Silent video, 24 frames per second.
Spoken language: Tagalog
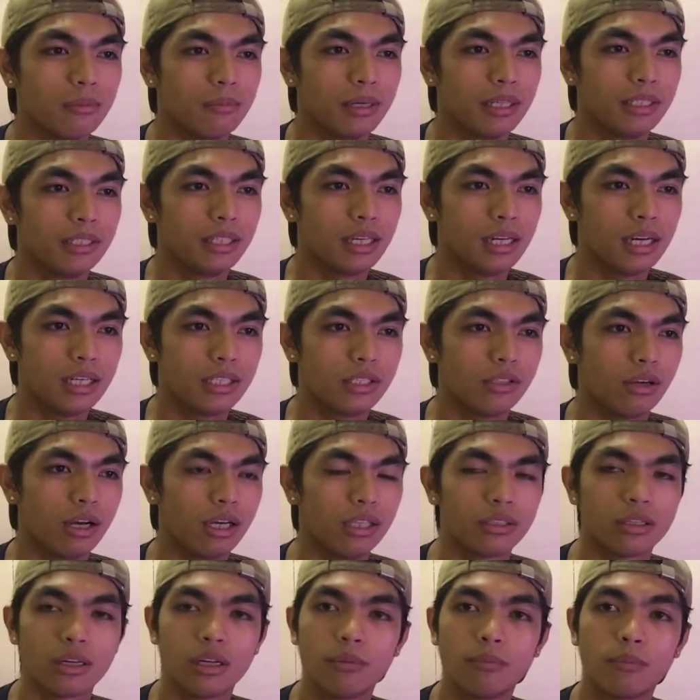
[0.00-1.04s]
naman, nalaunch yung
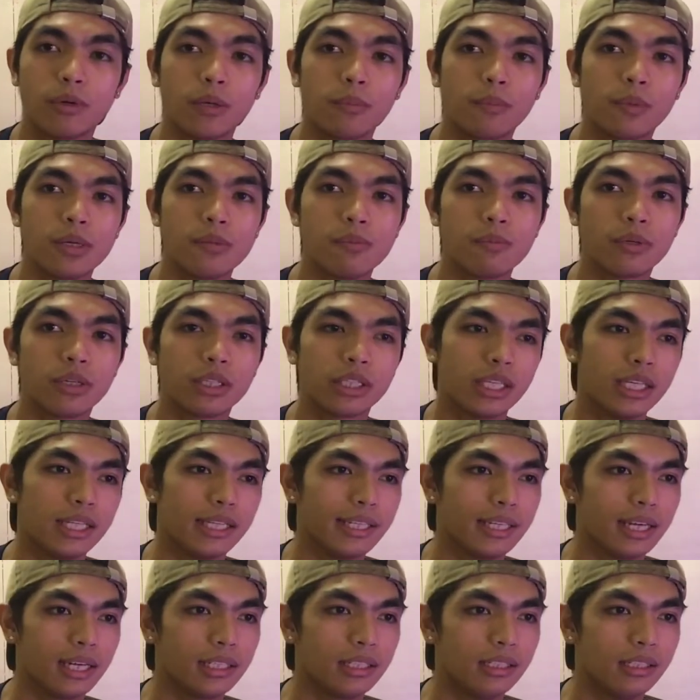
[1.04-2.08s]
Android 4.4
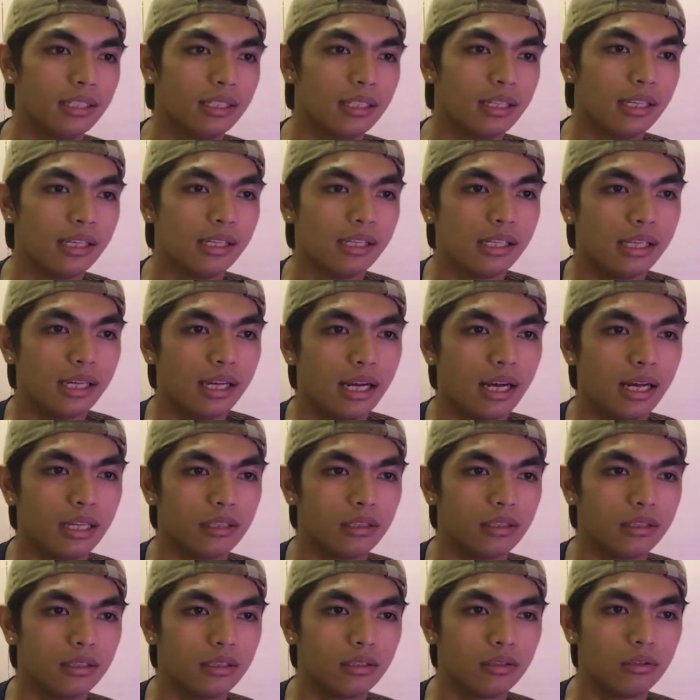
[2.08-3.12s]
KitKat
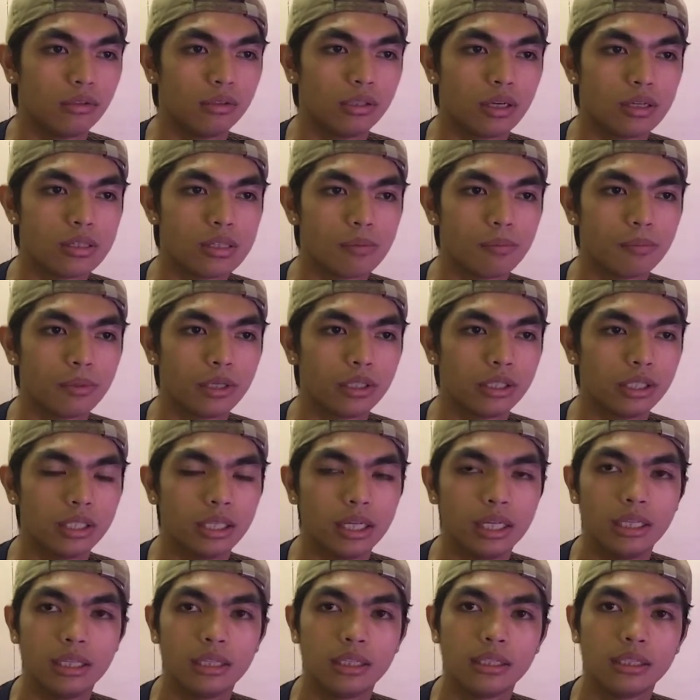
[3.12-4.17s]
at
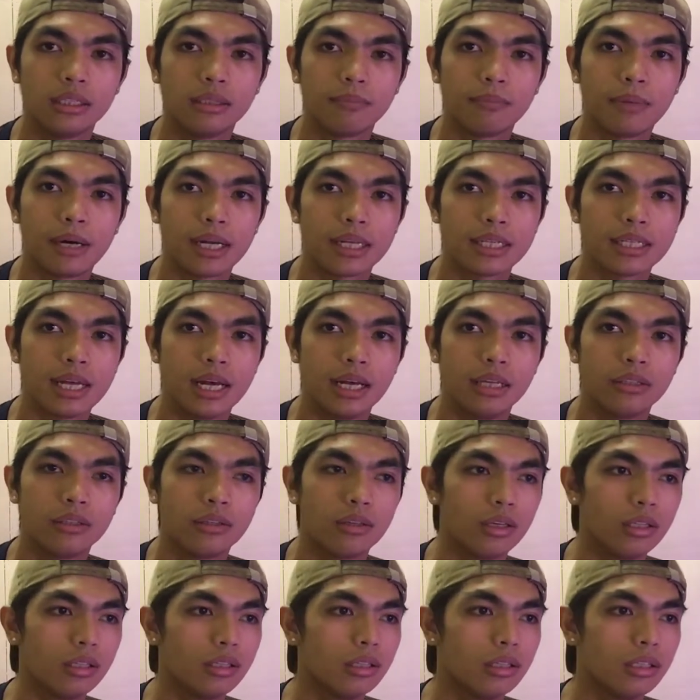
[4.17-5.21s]
2014 para sa
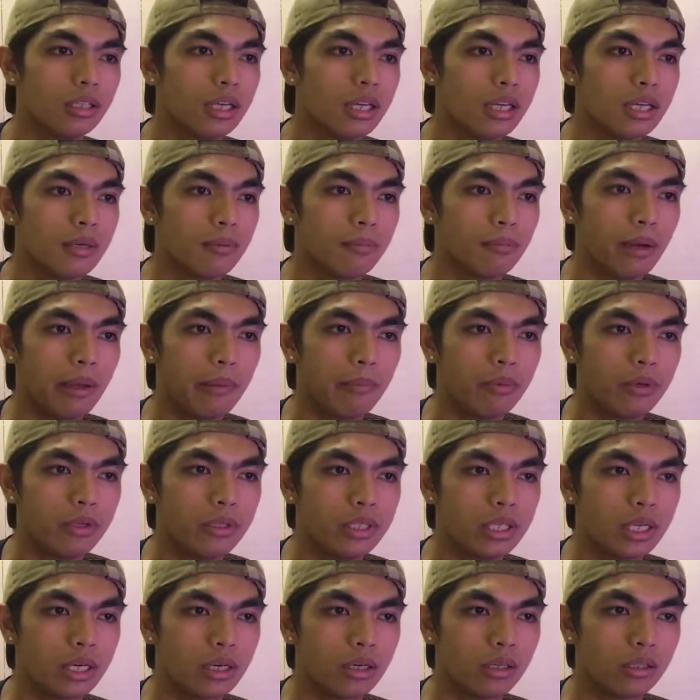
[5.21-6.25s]
Android,
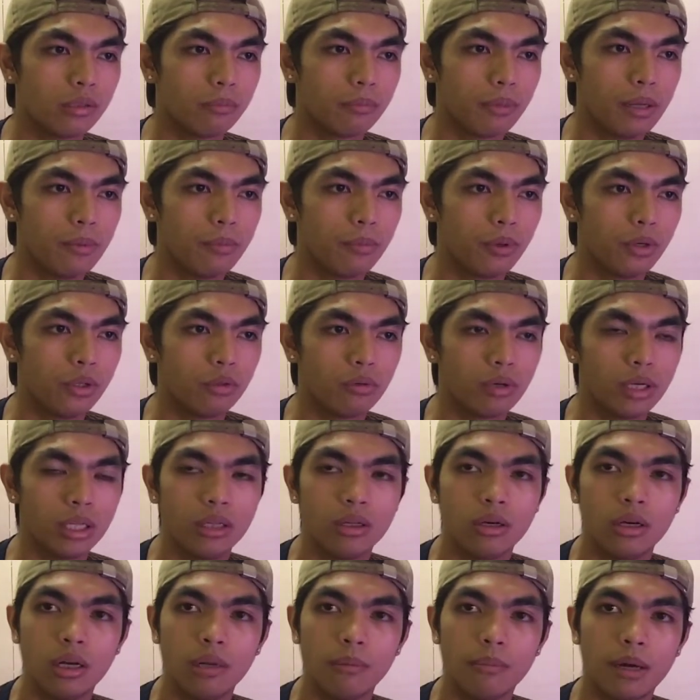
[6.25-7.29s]
5.0 to 5.1
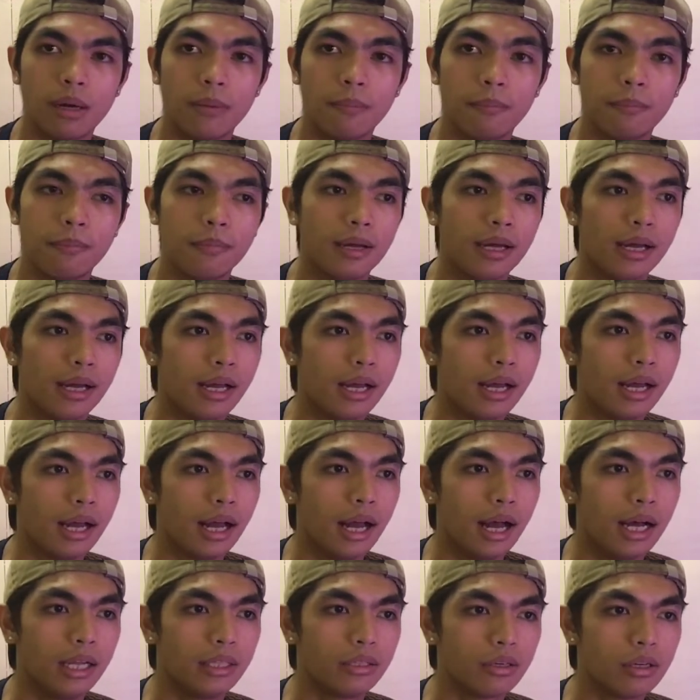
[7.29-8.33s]
Lollipop.
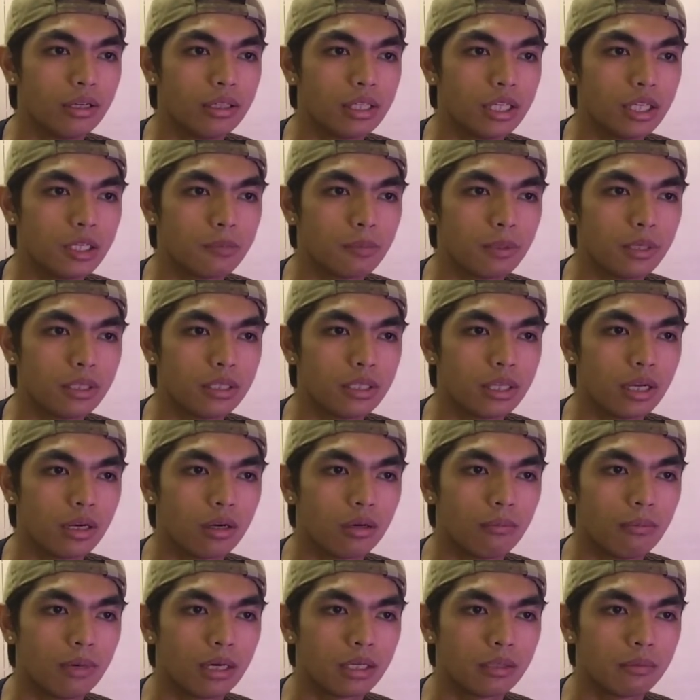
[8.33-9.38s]
Android 6.0
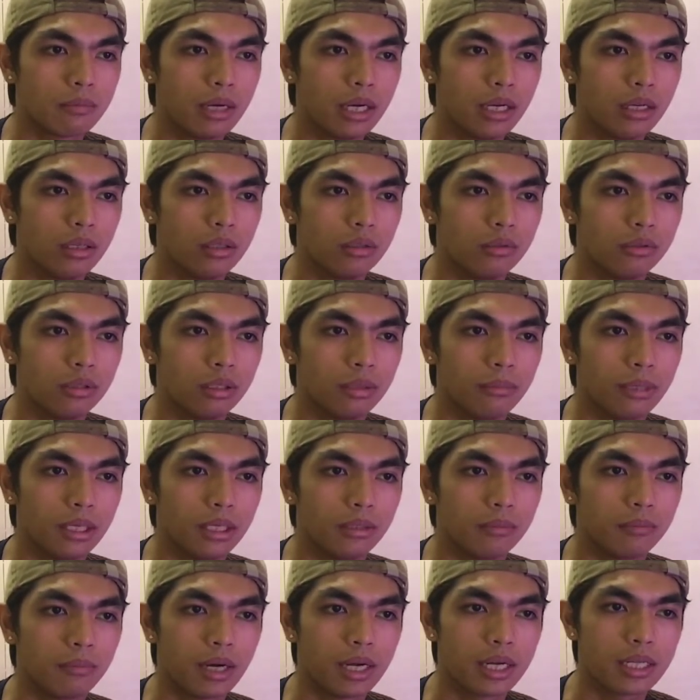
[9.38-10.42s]
Marshmallow
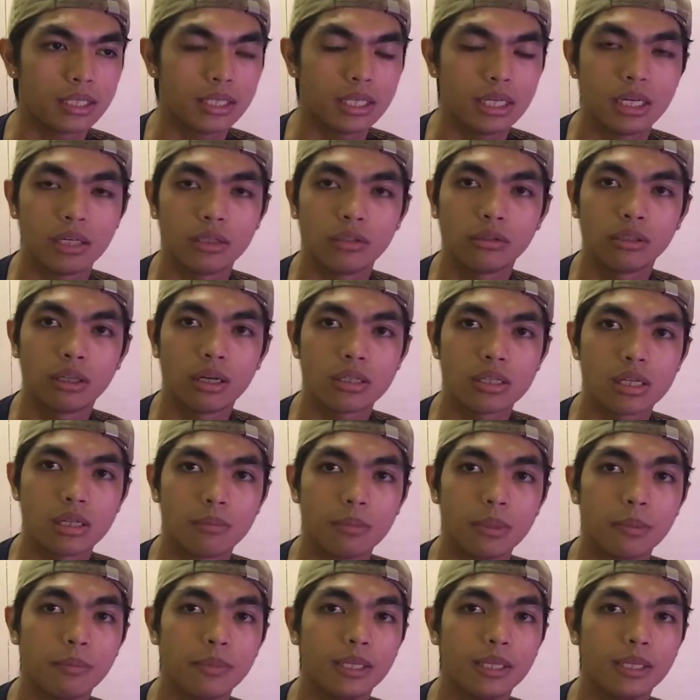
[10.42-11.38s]
naman para sa year 2015.